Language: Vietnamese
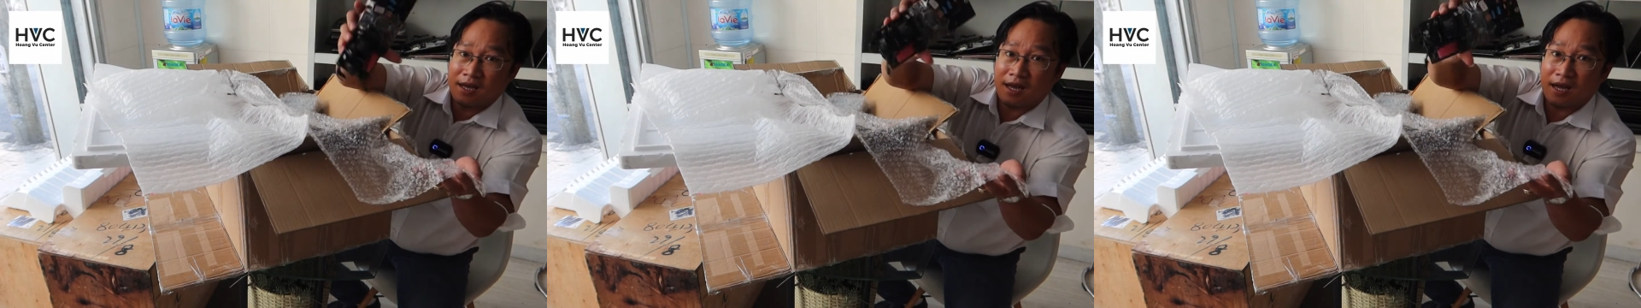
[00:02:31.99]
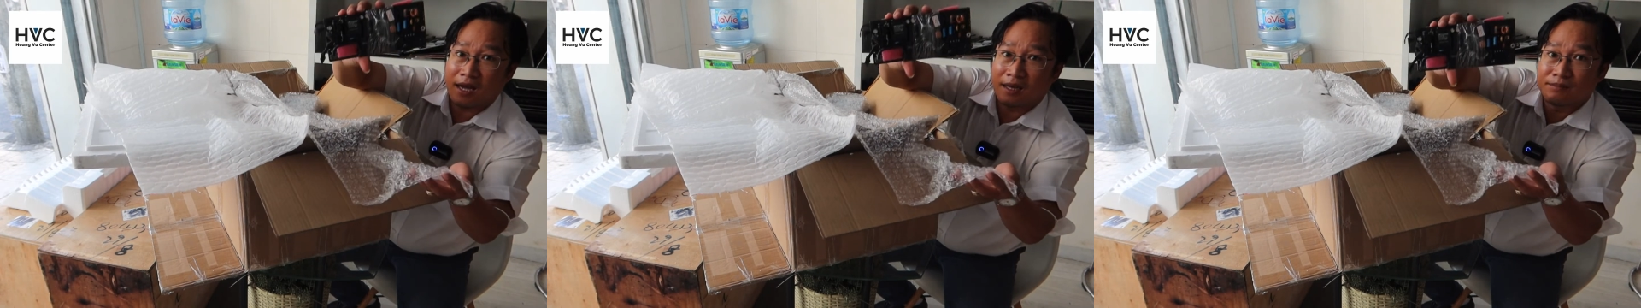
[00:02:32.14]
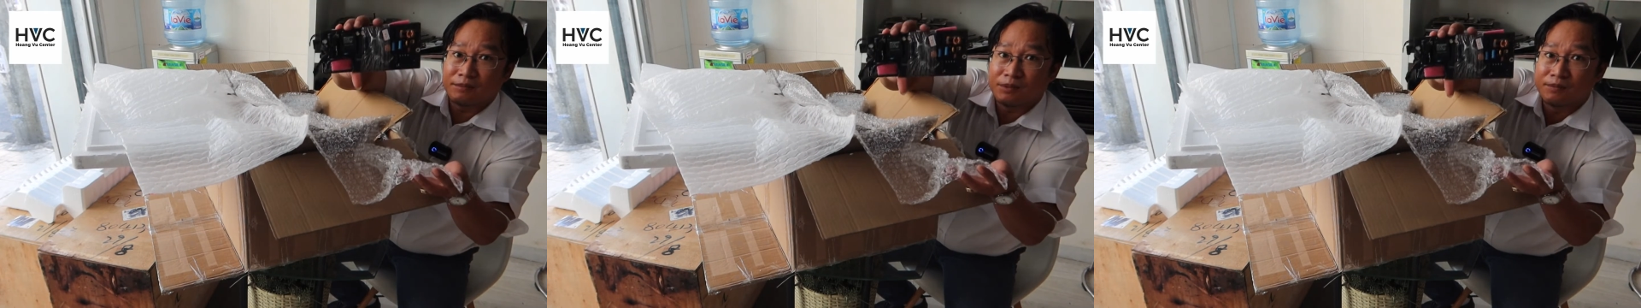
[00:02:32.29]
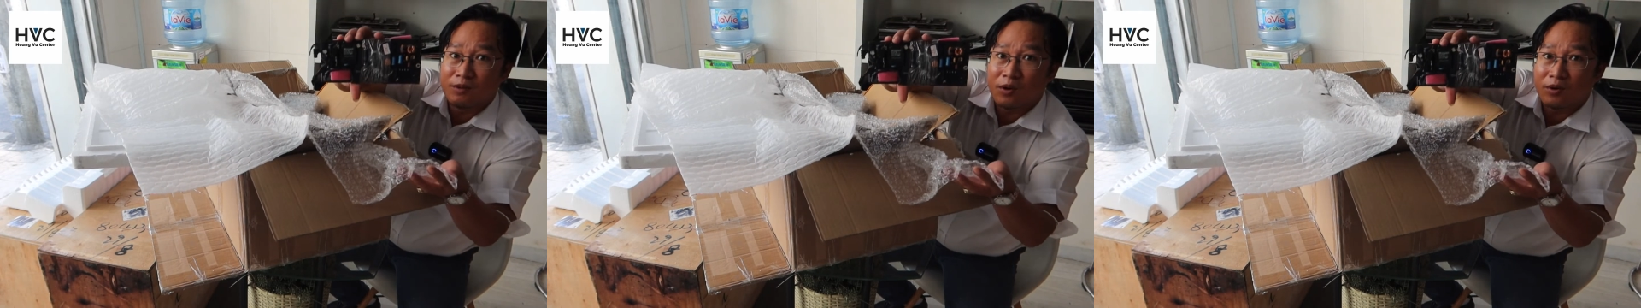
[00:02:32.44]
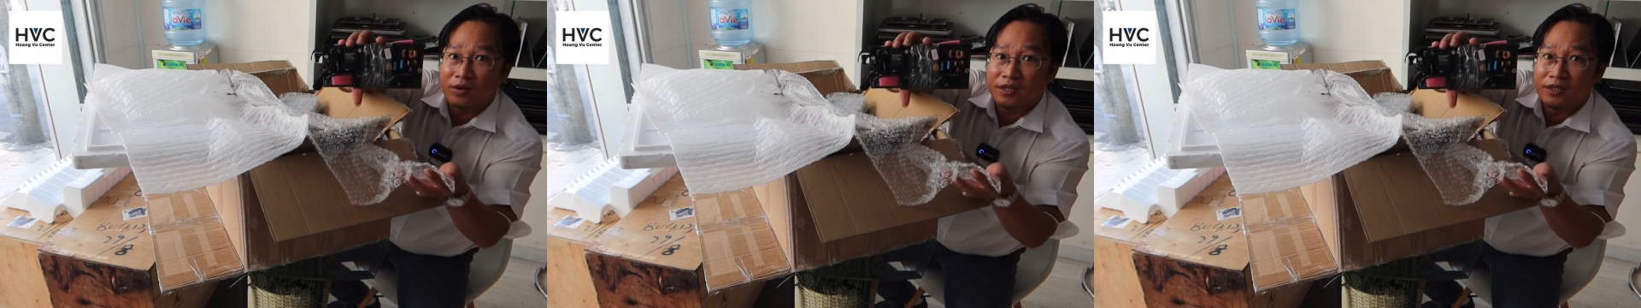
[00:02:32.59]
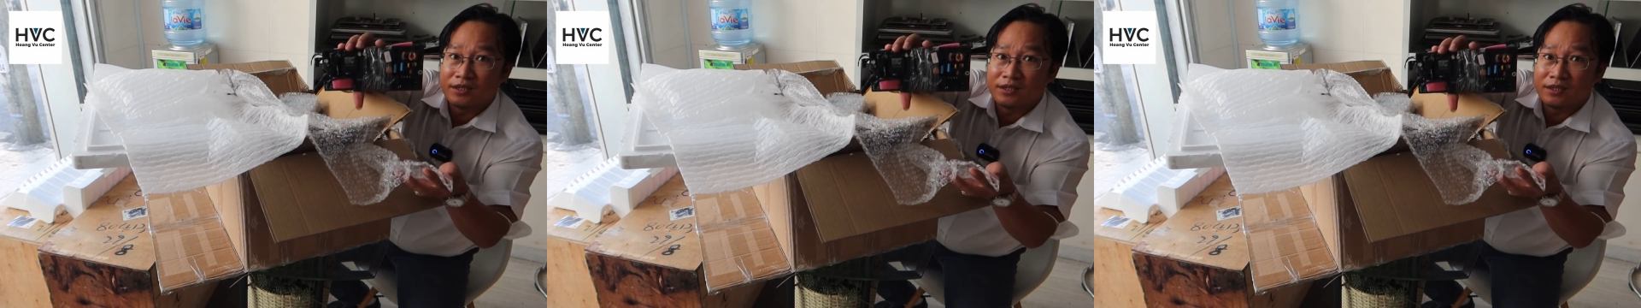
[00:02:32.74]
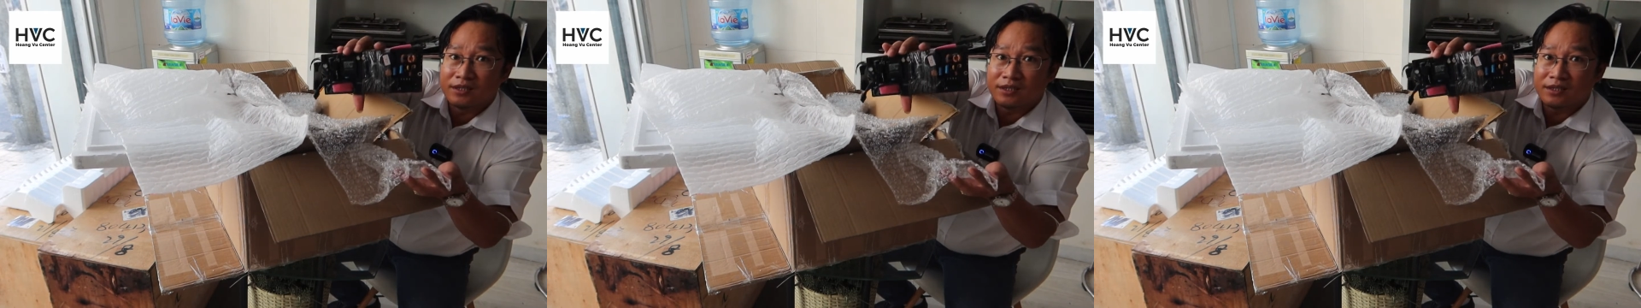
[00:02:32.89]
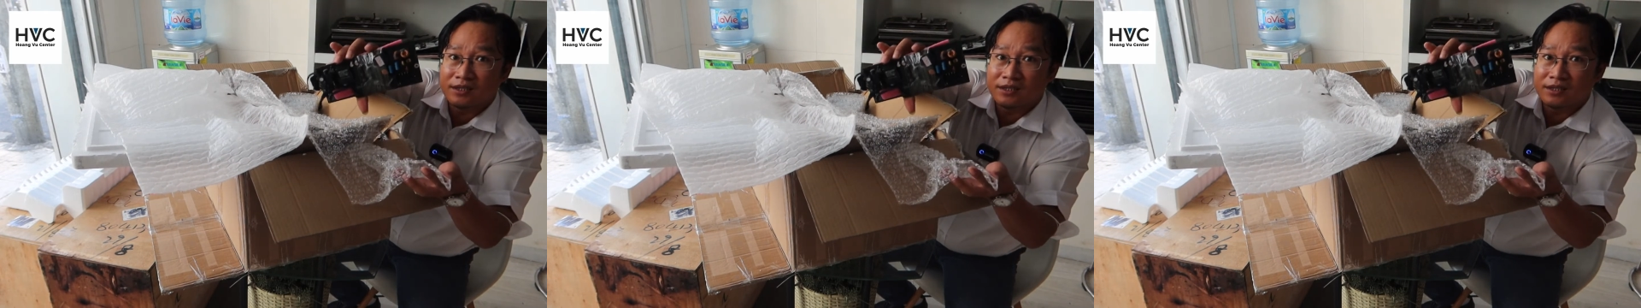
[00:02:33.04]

hai mươi mốt inch